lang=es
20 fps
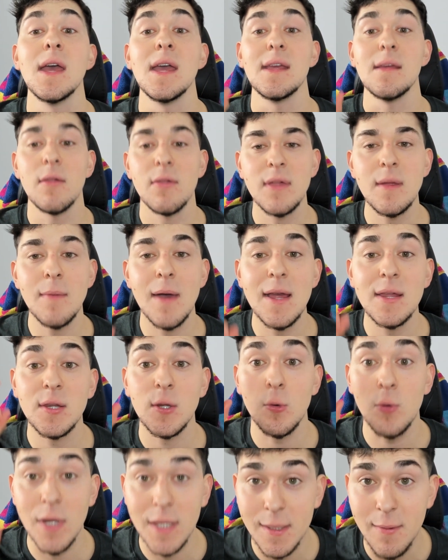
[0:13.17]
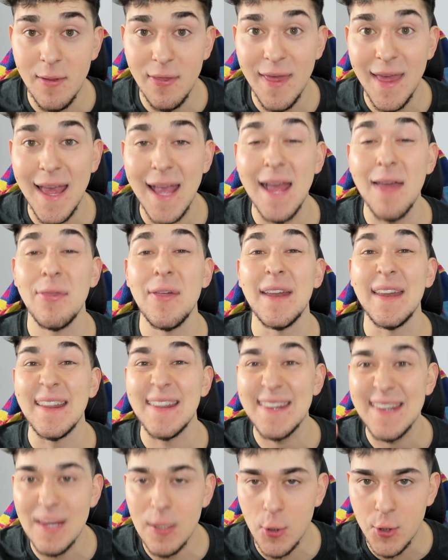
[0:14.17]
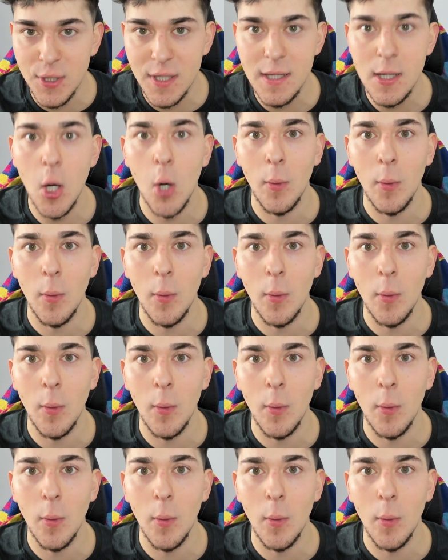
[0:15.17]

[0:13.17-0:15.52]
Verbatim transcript: Y encima es un SBC que hay que hacer sí o sí,